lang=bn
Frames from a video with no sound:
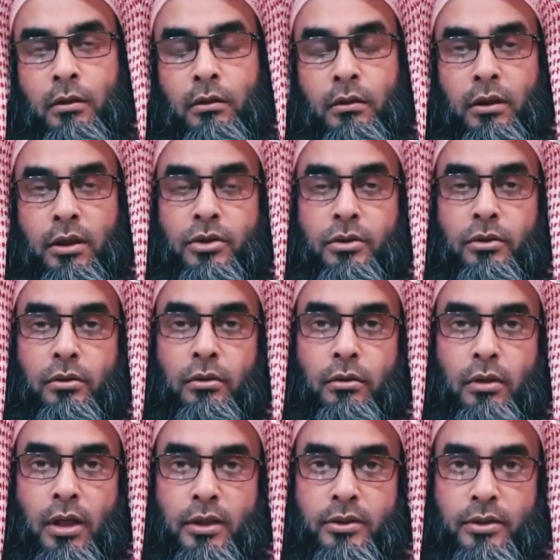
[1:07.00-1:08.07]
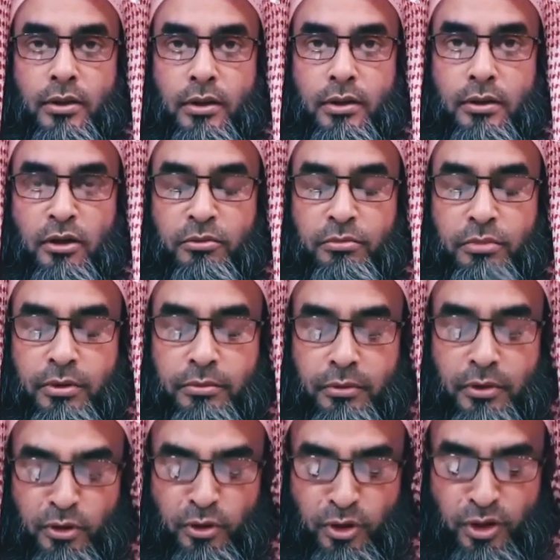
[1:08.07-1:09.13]
রসুল্লাহ সাল্লাহ
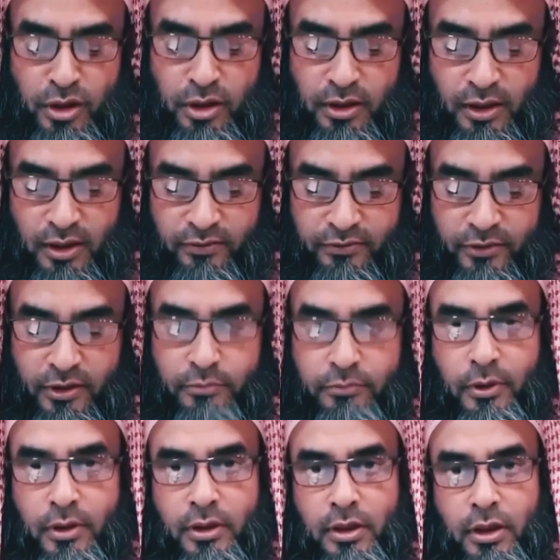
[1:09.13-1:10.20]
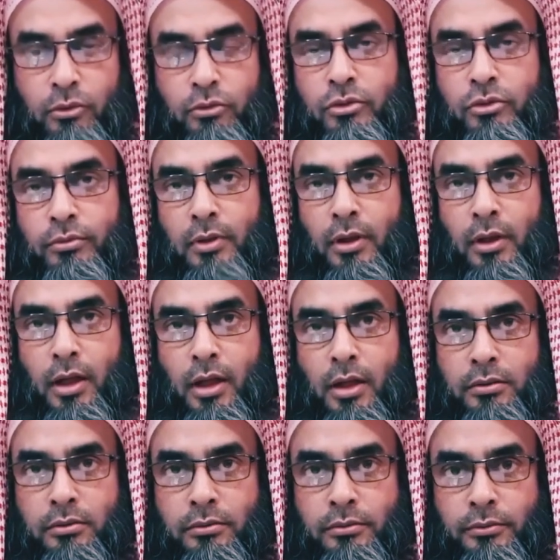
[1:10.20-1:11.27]
বিবিগণকে কাফের বলে আউজবিল্লাহ
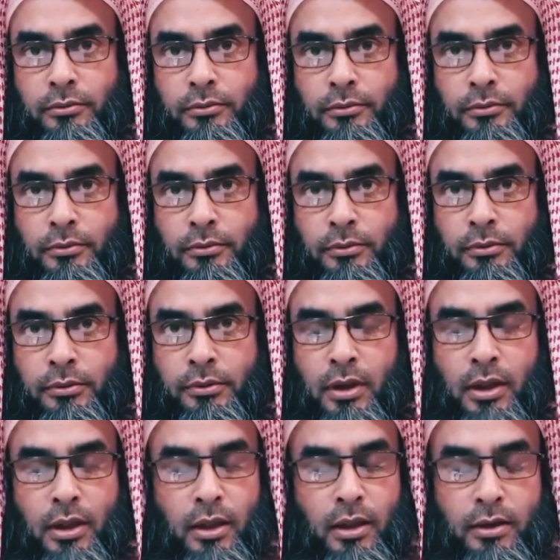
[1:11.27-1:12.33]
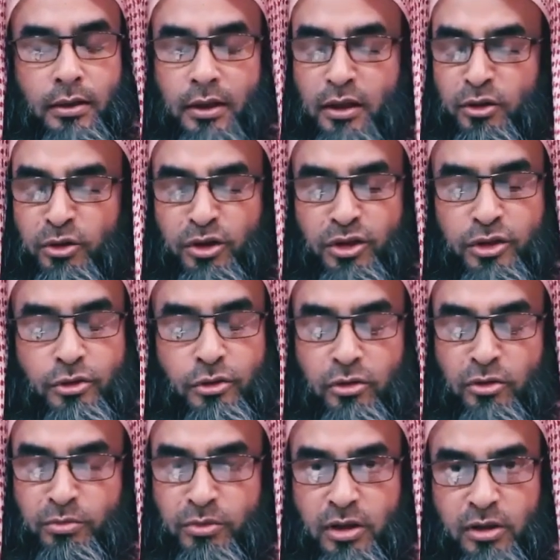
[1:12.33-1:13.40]
আল্লাহ তাদের অনিষ্ট
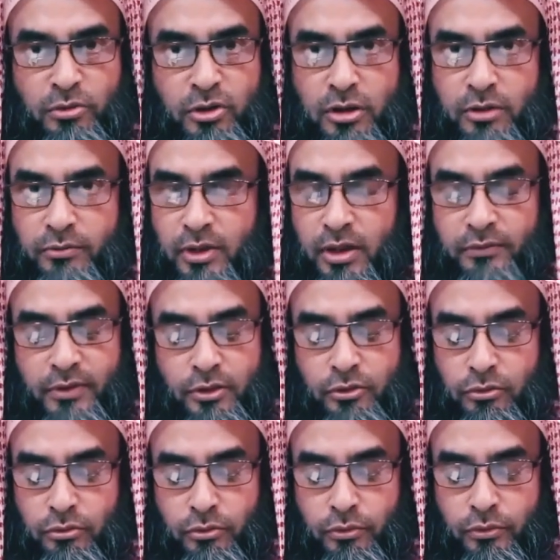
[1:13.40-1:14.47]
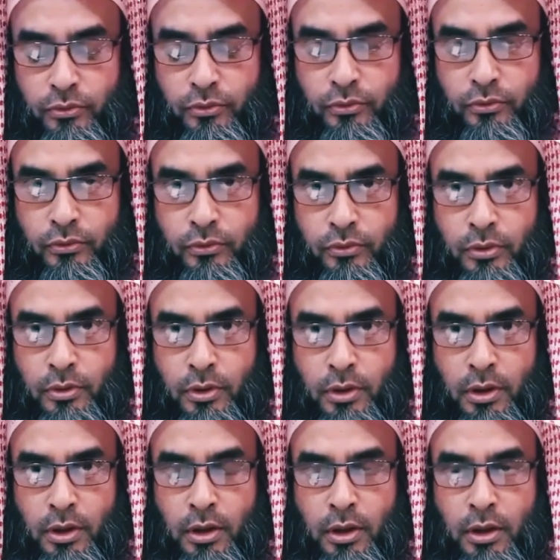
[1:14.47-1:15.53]
থেকে মুসলমান হেফাজত করবে
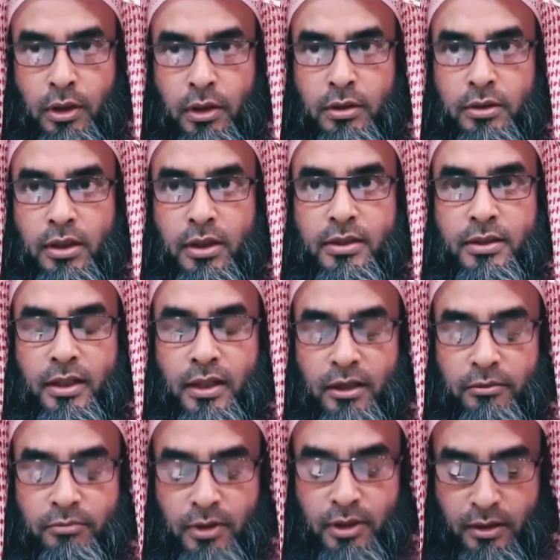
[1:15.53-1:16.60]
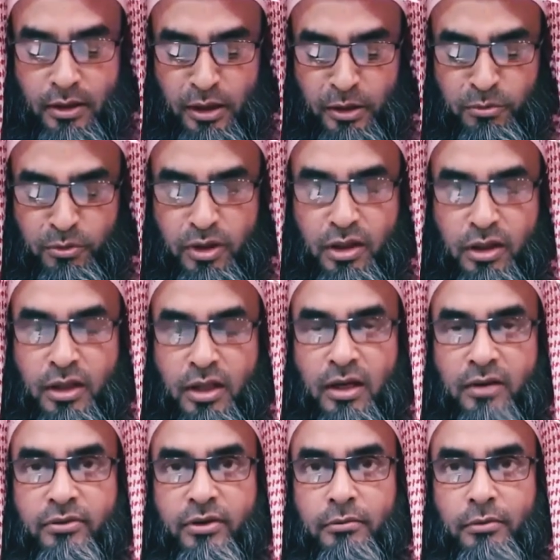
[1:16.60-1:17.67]
যারা সাহাবাই কেরামদেরকে
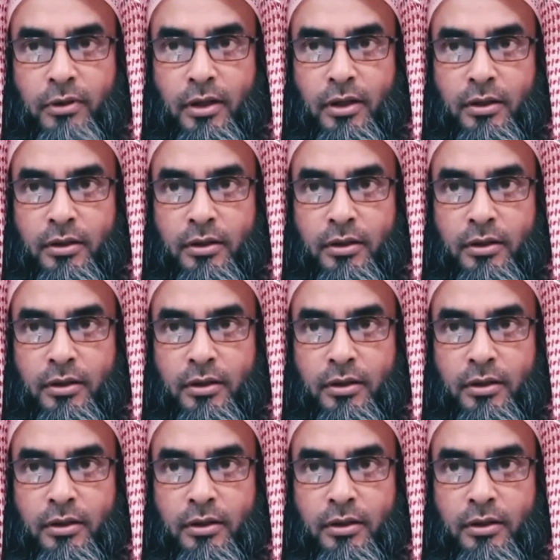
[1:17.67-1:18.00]
কাফের বলে